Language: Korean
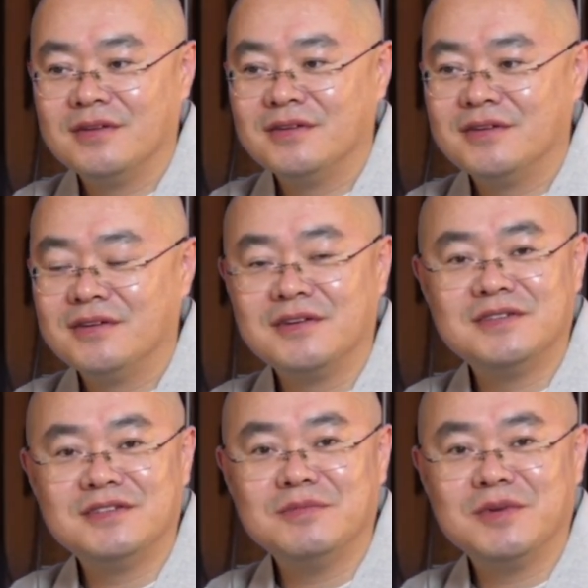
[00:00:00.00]
그냥 그
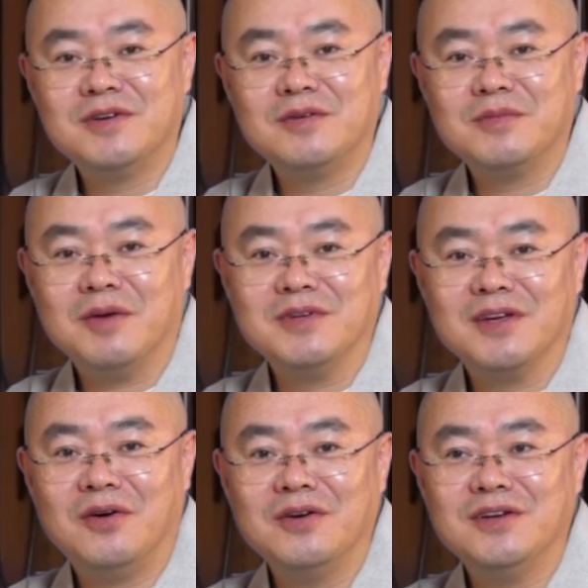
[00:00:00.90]
스님이 그러면 갑자기
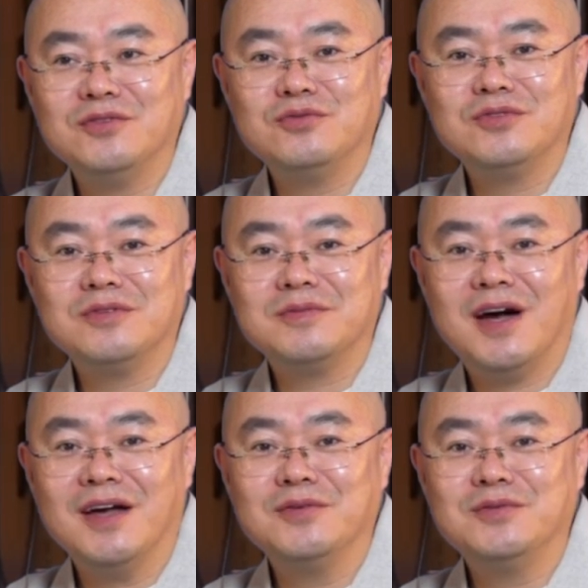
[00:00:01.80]
허리를 두드리고,
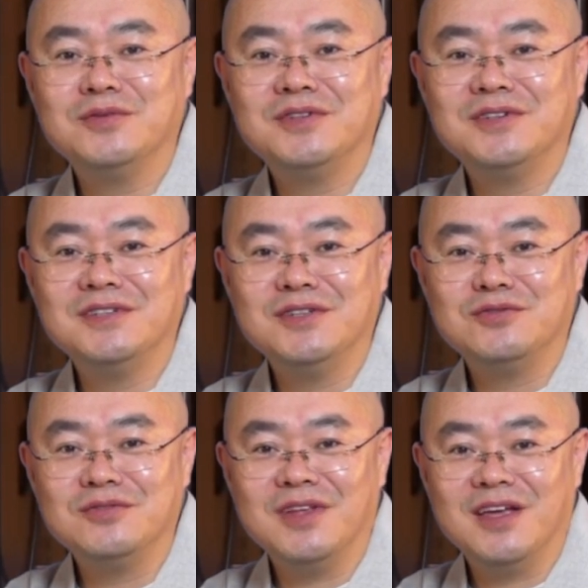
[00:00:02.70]
아이고 늙은이
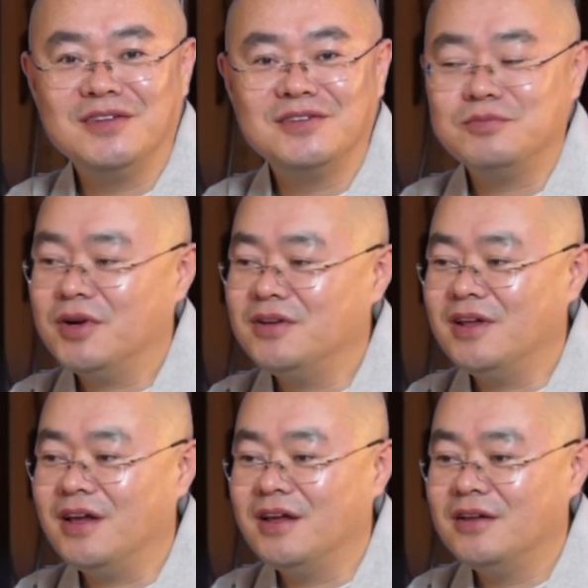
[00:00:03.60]
죽네 늙은이 막
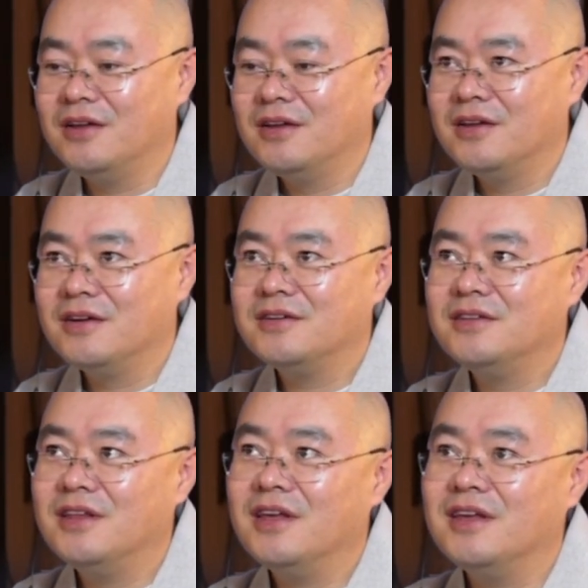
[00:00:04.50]
이래.
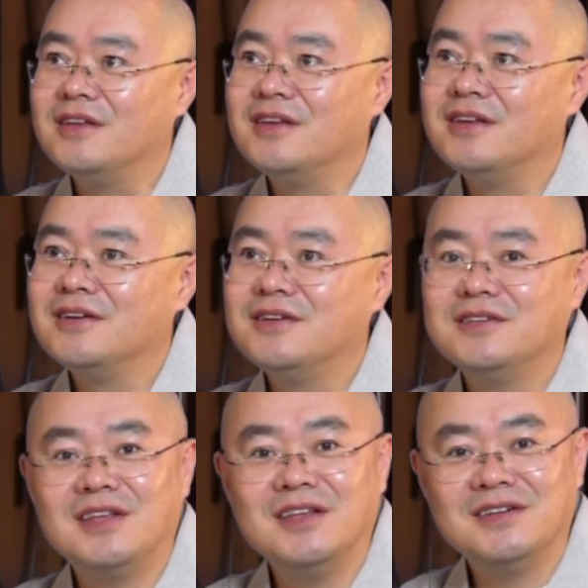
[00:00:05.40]
근데
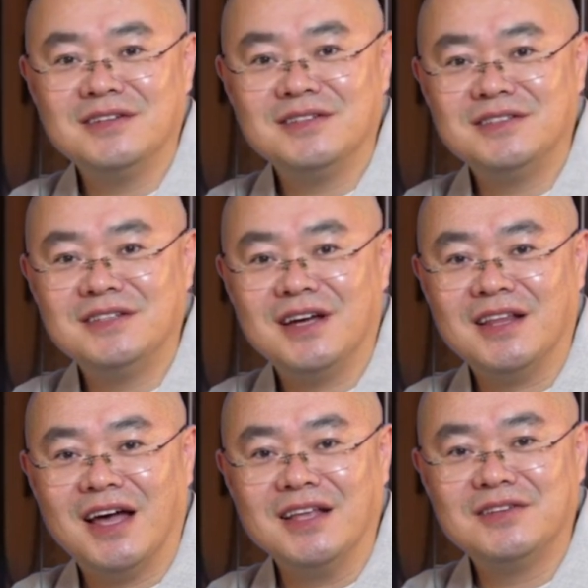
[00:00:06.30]
그때는 진짜
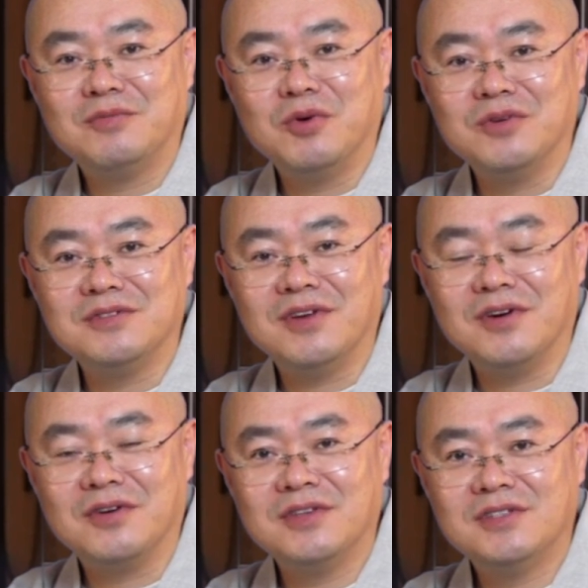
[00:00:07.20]
나이 들어 보였어요.
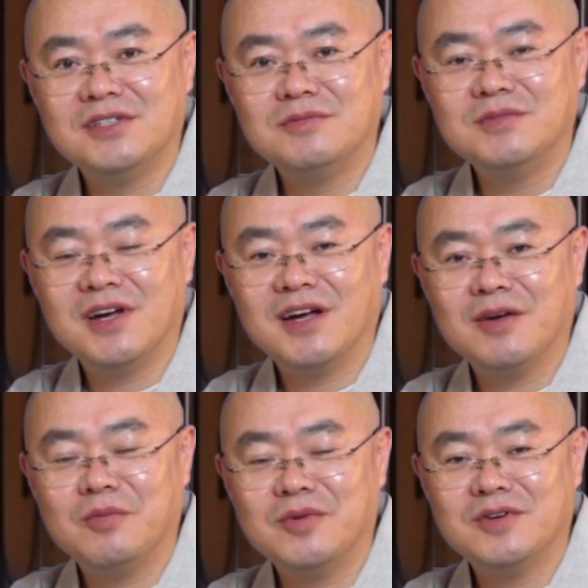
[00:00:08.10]
근데 지금 생각해
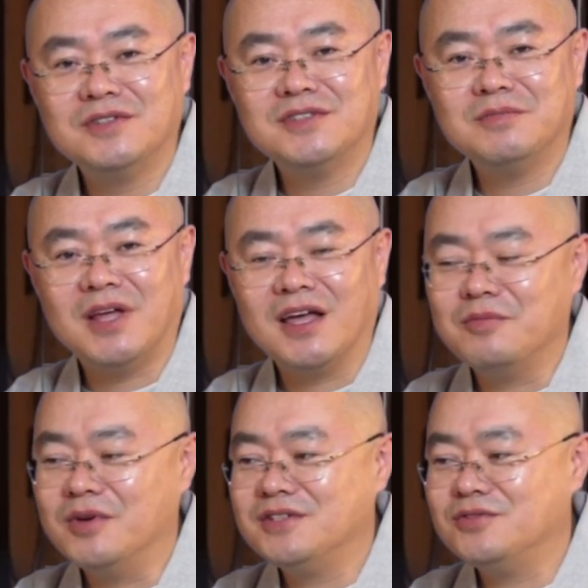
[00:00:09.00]
보면 그 스님 나이가
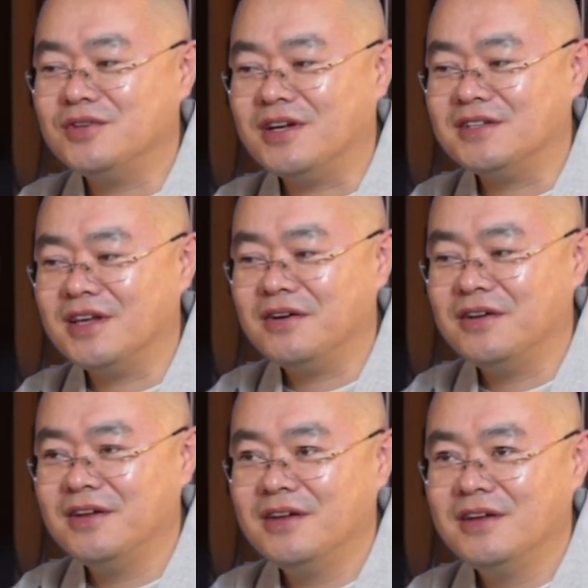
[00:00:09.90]
몇인 줄 아세요?
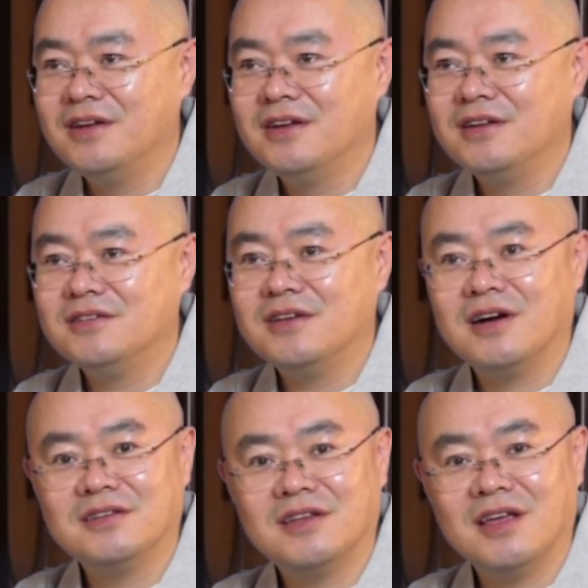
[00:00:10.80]
제가
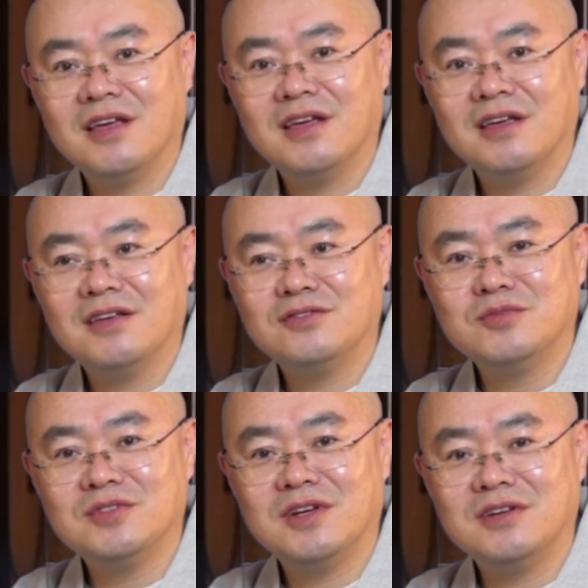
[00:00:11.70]
그때 스무
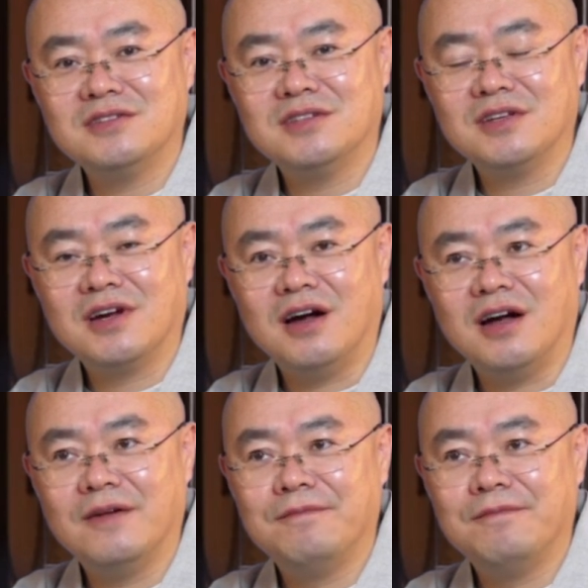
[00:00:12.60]
살이었으니까